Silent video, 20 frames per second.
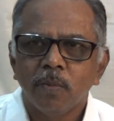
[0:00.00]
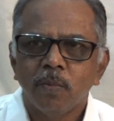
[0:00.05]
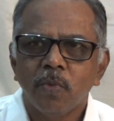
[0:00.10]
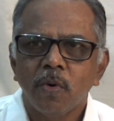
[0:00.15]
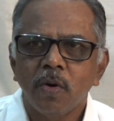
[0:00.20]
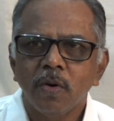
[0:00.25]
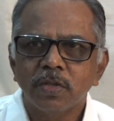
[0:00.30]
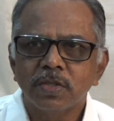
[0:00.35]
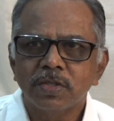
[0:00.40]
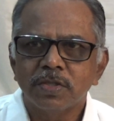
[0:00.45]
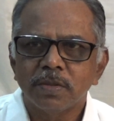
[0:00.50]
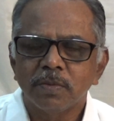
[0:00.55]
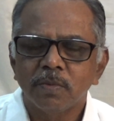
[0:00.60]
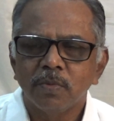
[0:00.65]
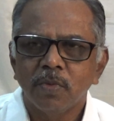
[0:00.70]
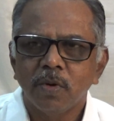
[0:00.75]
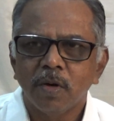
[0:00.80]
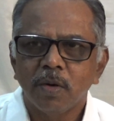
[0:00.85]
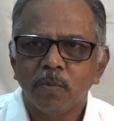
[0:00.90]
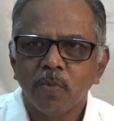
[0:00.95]
மோக்ஷ
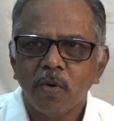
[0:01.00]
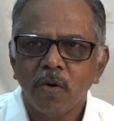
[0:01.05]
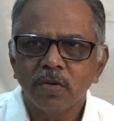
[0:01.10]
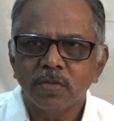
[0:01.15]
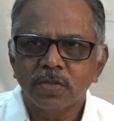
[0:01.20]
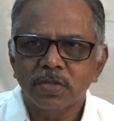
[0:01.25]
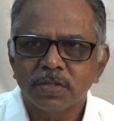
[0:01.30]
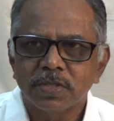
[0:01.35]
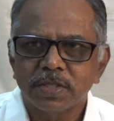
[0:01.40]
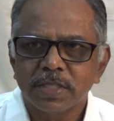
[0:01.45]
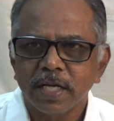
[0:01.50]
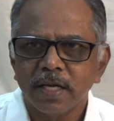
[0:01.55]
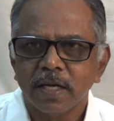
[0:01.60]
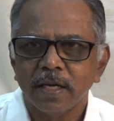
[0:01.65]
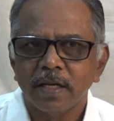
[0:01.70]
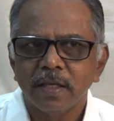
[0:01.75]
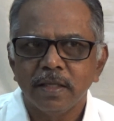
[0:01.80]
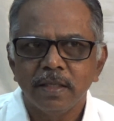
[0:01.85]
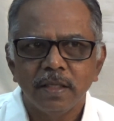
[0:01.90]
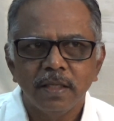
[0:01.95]
மோக்ஷ
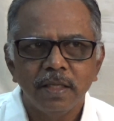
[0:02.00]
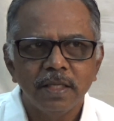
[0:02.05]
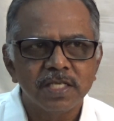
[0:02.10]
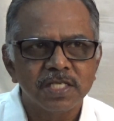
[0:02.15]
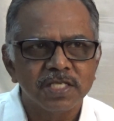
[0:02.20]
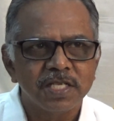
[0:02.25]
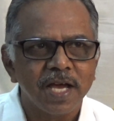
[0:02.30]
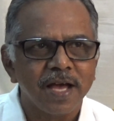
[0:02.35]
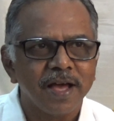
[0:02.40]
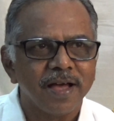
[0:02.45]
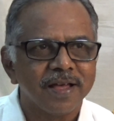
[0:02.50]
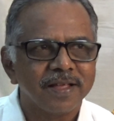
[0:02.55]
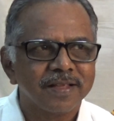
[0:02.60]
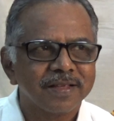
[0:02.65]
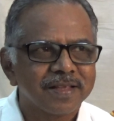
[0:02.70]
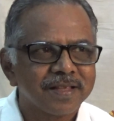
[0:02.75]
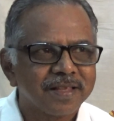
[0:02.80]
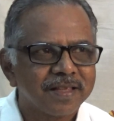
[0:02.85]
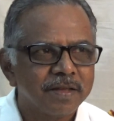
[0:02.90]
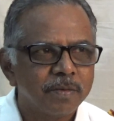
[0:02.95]
இச்சா
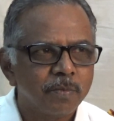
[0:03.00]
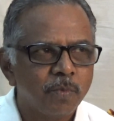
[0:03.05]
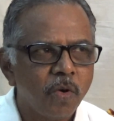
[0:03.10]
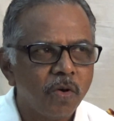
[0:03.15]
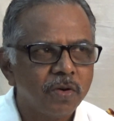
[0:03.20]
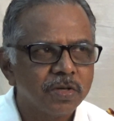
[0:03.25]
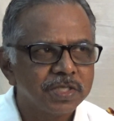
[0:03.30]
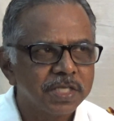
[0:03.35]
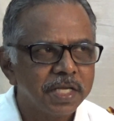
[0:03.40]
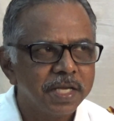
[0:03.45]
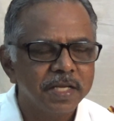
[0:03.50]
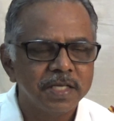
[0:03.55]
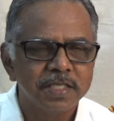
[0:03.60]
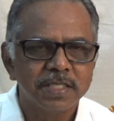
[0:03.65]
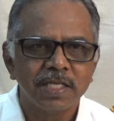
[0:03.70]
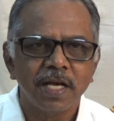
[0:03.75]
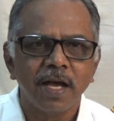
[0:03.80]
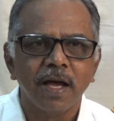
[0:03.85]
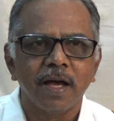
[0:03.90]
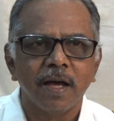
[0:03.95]
மோக்ஷ
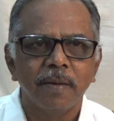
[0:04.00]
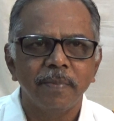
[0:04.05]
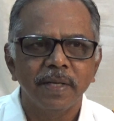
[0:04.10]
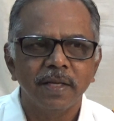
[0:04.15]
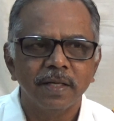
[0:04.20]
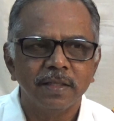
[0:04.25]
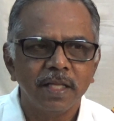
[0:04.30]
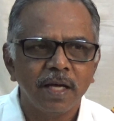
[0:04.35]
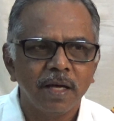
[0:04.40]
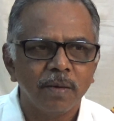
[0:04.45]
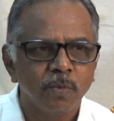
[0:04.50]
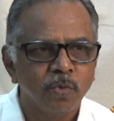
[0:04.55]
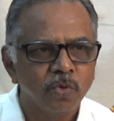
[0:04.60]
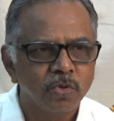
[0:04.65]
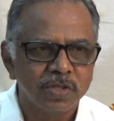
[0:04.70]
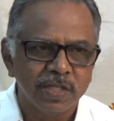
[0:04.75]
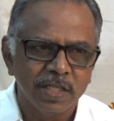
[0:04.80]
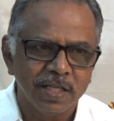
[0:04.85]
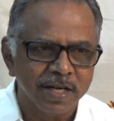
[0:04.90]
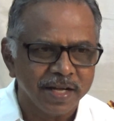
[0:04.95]
இச்சா அப்படிங்கிறது தான்
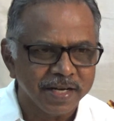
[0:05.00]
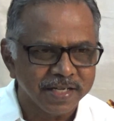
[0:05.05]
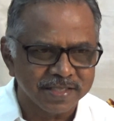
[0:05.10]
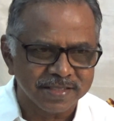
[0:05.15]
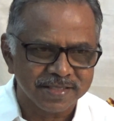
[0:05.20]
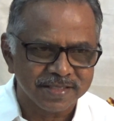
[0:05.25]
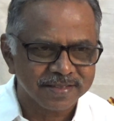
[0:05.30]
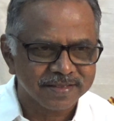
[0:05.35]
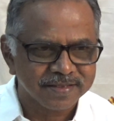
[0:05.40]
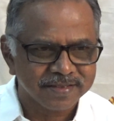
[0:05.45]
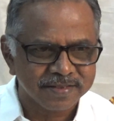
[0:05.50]
முக்தின்னு ஆயிடுச்சு